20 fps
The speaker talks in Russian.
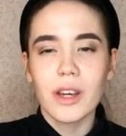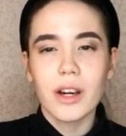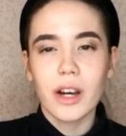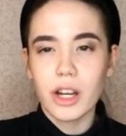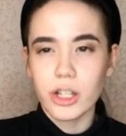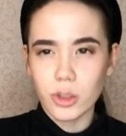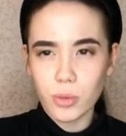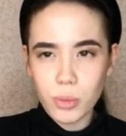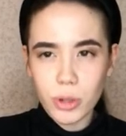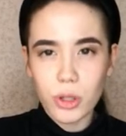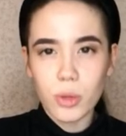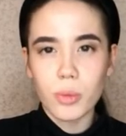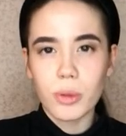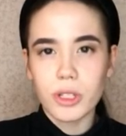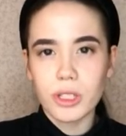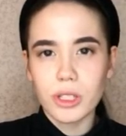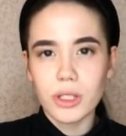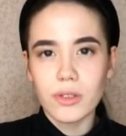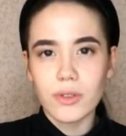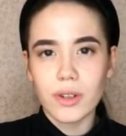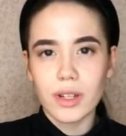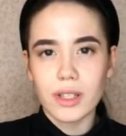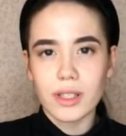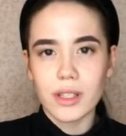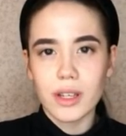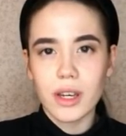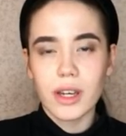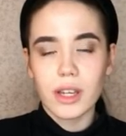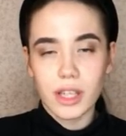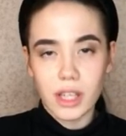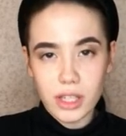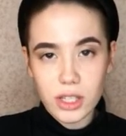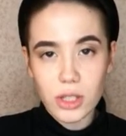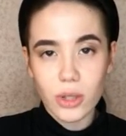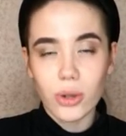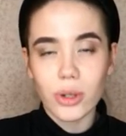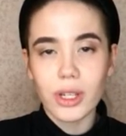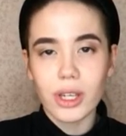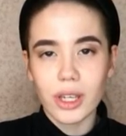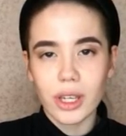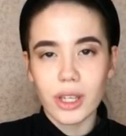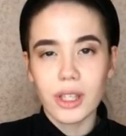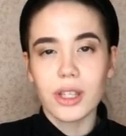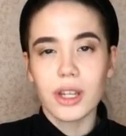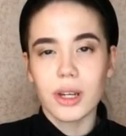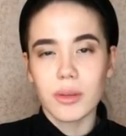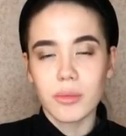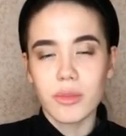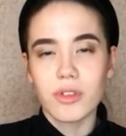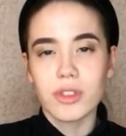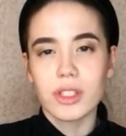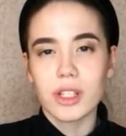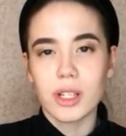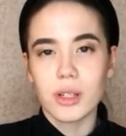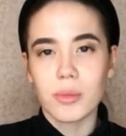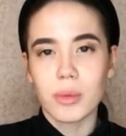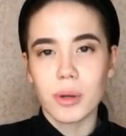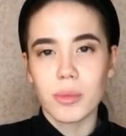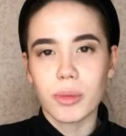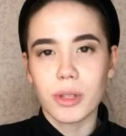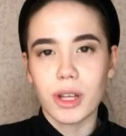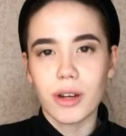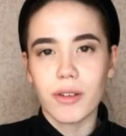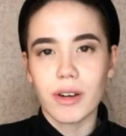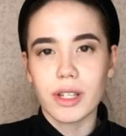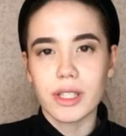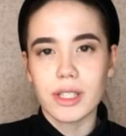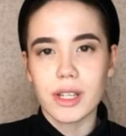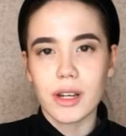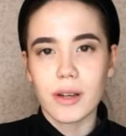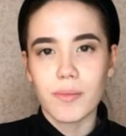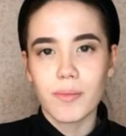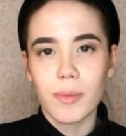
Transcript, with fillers: Хочу предупредить вас, я строгий и требовательный преподаватель.